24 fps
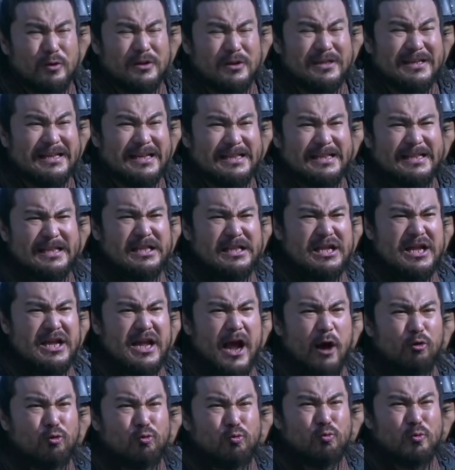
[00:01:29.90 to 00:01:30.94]
Trong cuộc binh
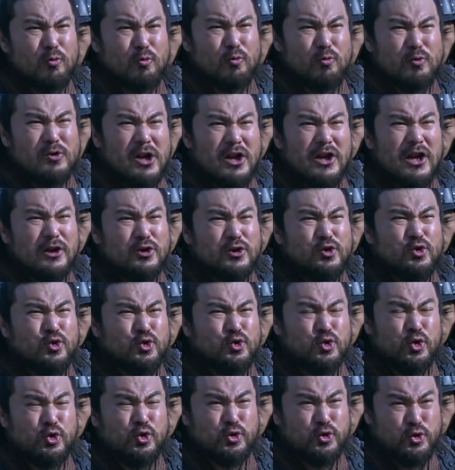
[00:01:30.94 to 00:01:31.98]
biến này, quân lính
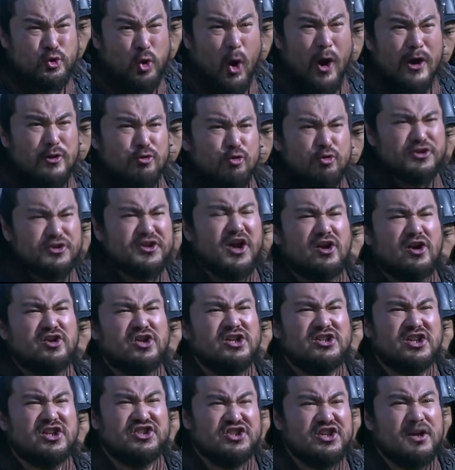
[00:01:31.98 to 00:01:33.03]
dưới quyền ông đã đội
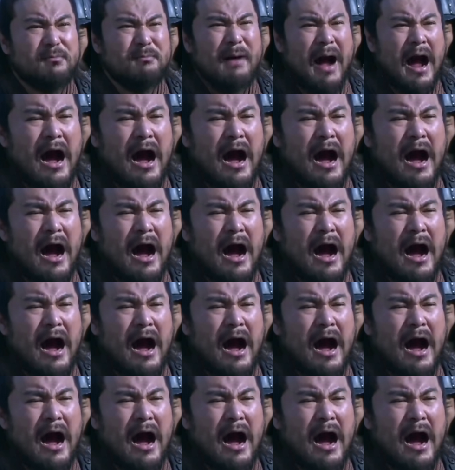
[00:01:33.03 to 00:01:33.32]
hoàng bào lên